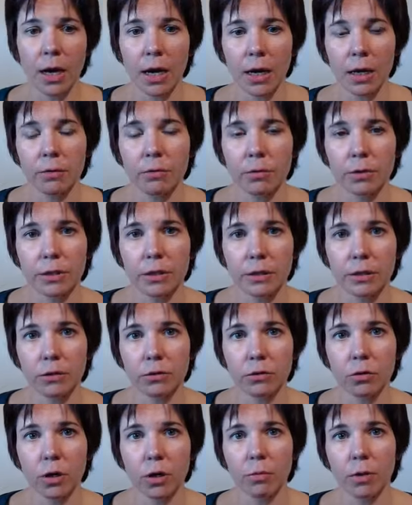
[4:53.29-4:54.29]
aber sie
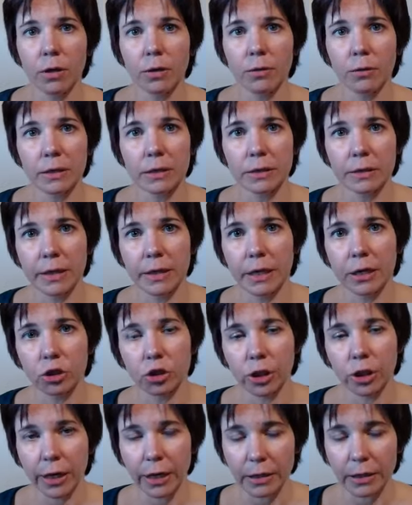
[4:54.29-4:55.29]
ist doch immer sehr
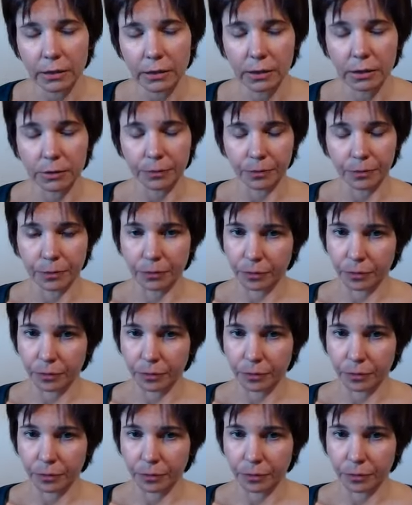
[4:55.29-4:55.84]
gestresst